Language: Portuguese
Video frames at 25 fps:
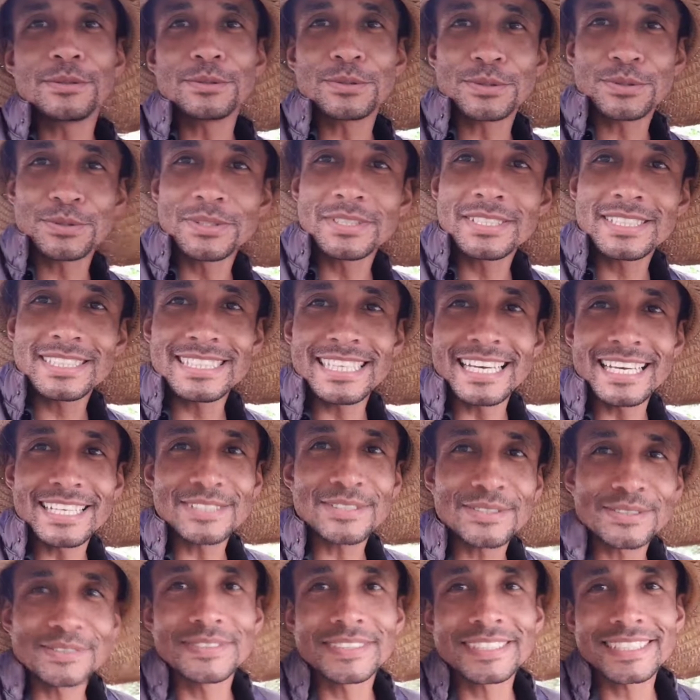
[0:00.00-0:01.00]
amigos, tudo
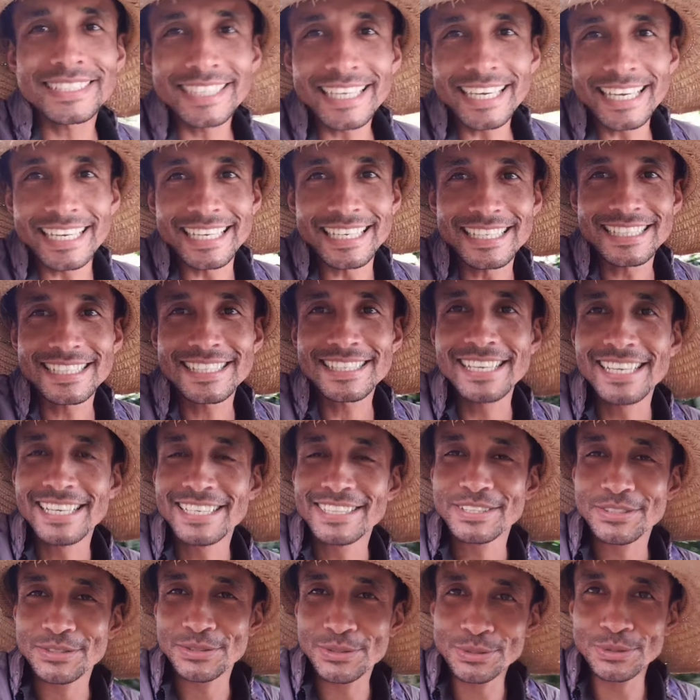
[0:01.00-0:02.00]
certo com vocês?
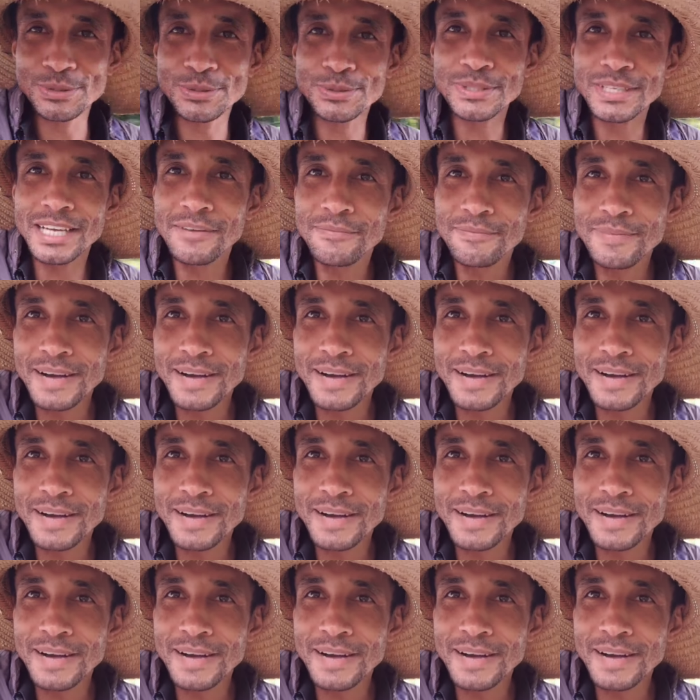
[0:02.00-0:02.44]
Tudo na